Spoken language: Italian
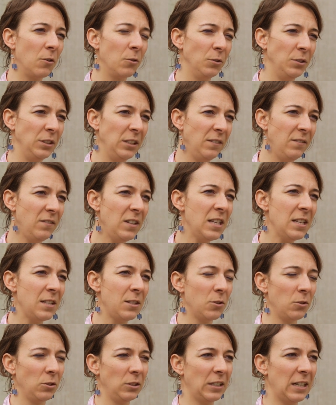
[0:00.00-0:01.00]

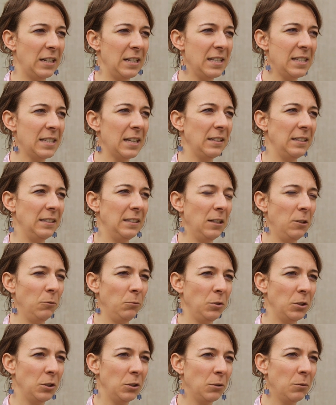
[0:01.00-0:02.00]
condiviso tra gli Stati
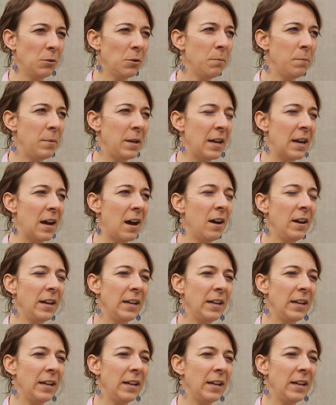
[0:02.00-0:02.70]
dell'Unione Europea